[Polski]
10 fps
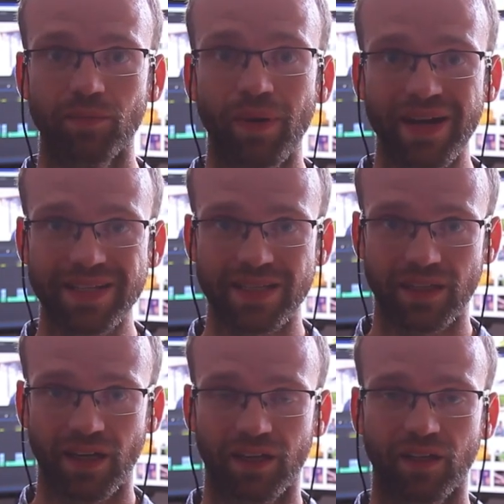
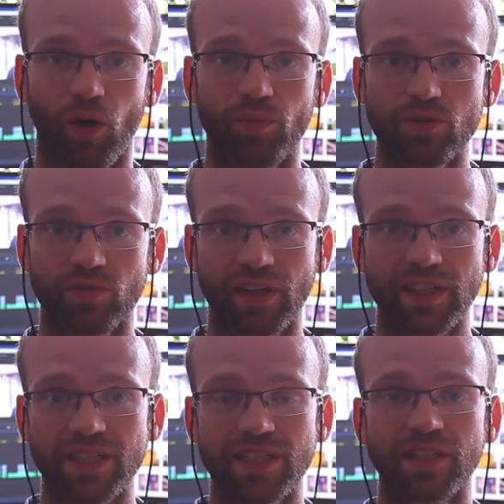pasja
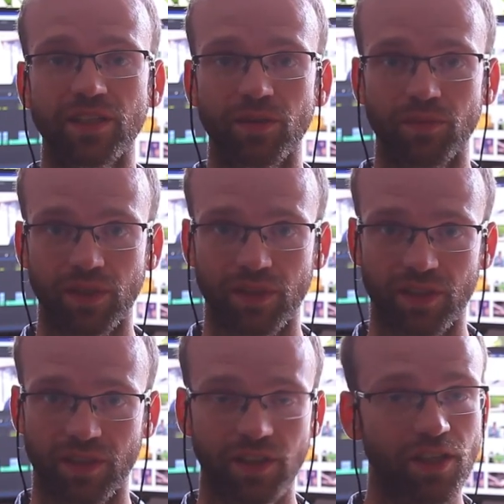obcowania z innymi,
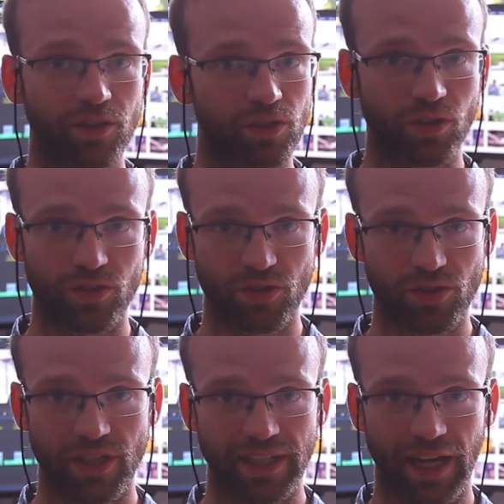nie tylko z
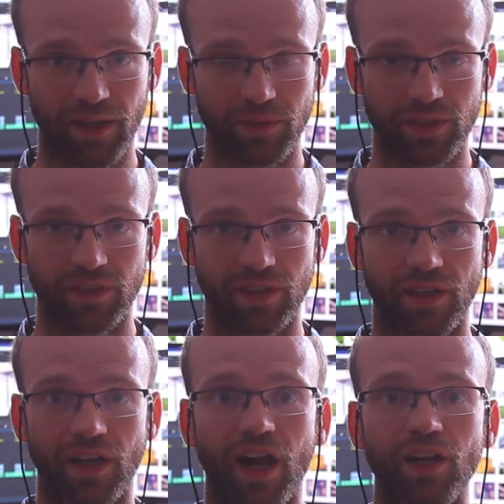roślinami,
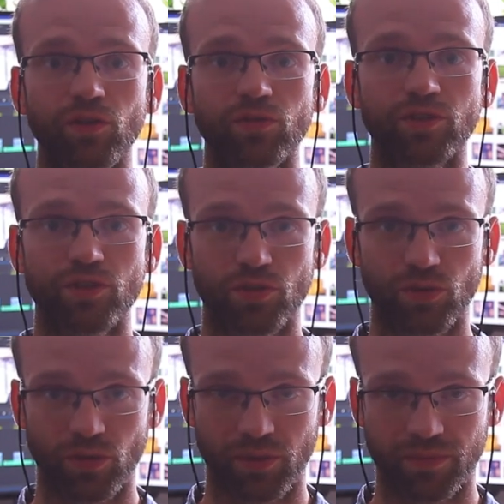ale również z
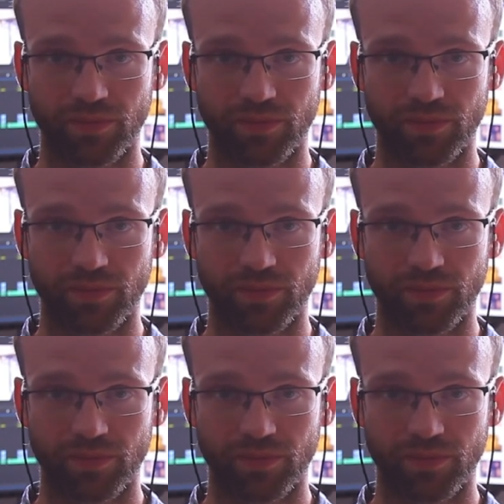drugim.